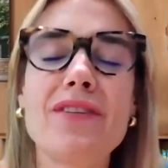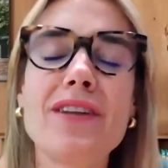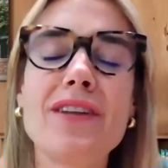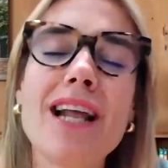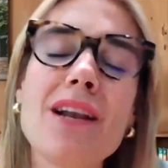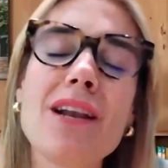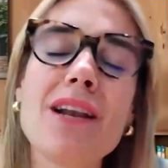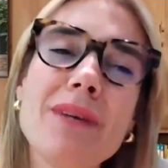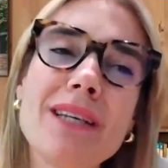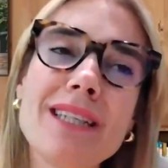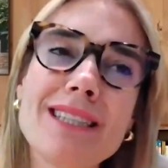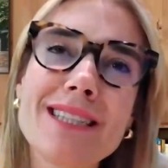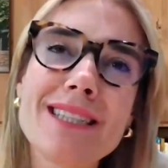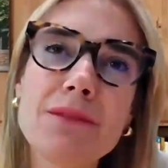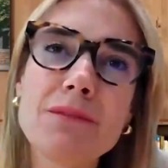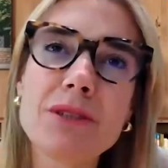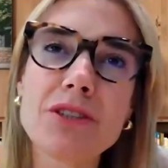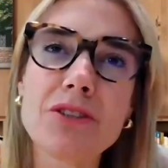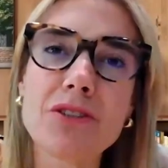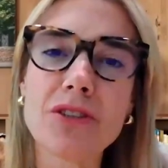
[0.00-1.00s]

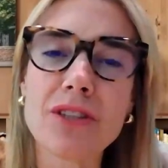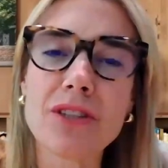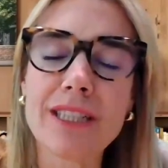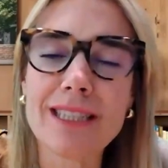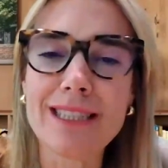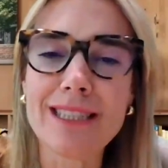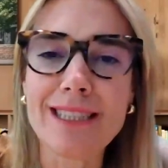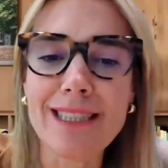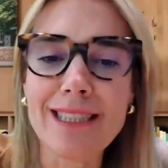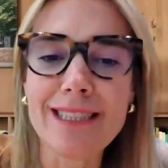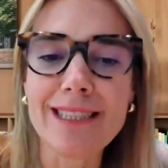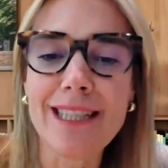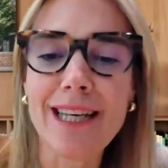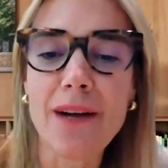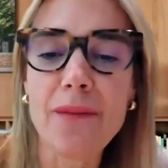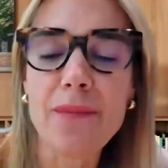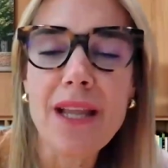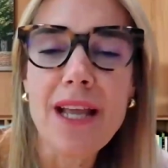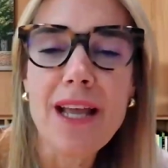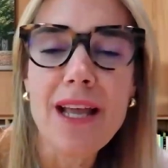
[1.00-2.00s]
Finalmente mi sono
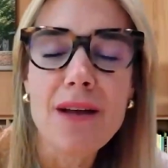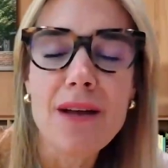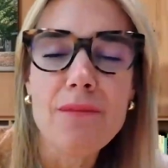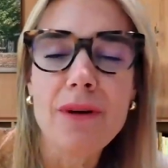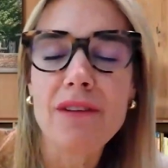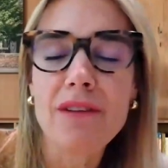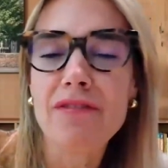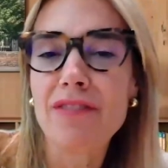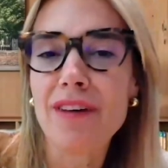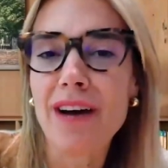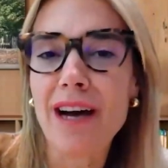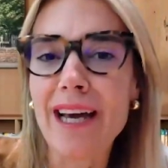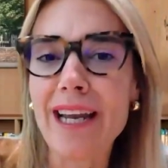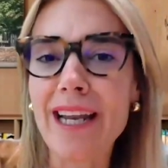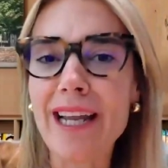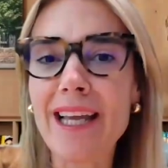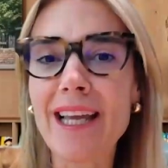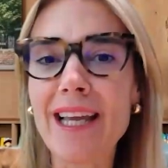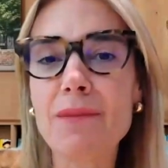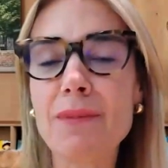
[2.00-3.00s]
decisa per,
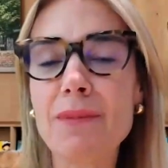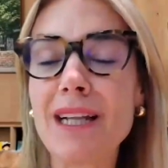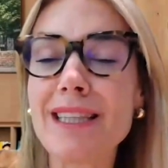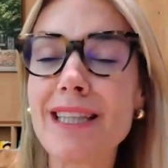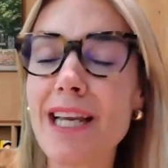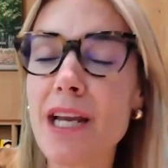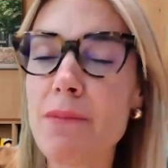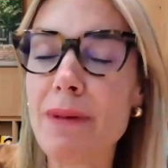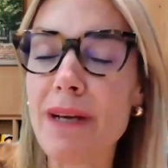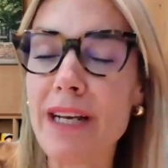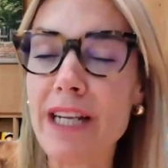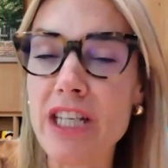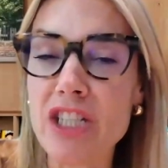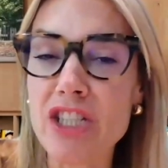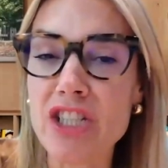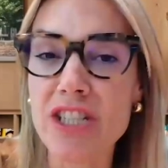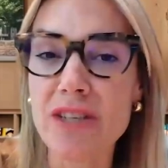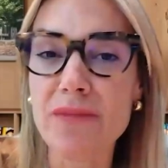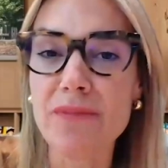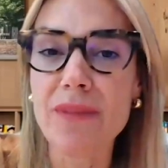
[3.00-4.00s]
fare, per, andare a
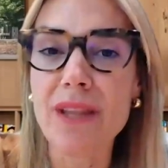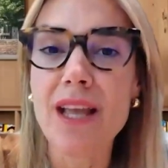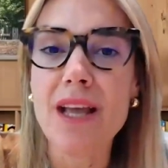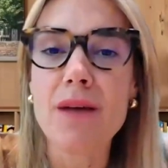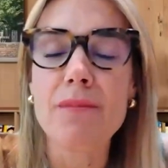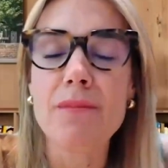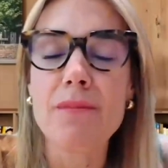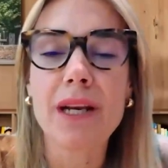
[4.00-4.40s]
Parigi,